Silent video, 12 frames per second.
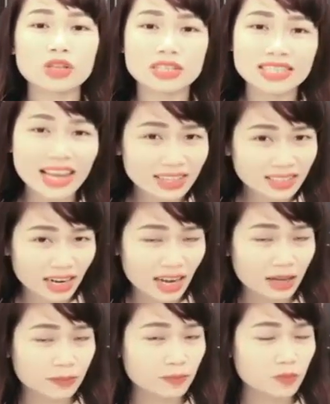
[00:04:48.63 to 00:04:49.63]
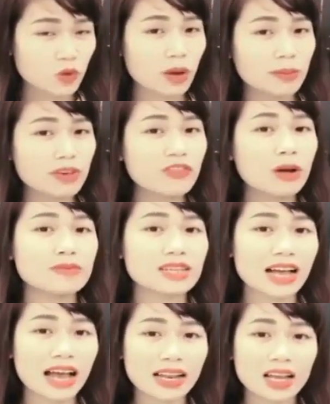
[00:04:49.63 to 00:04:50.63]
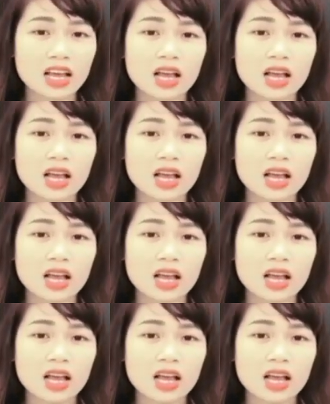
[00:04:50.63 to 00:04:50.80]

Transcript: thời trang chẳng hạn hoặc mỹ phẩm chẳng hạn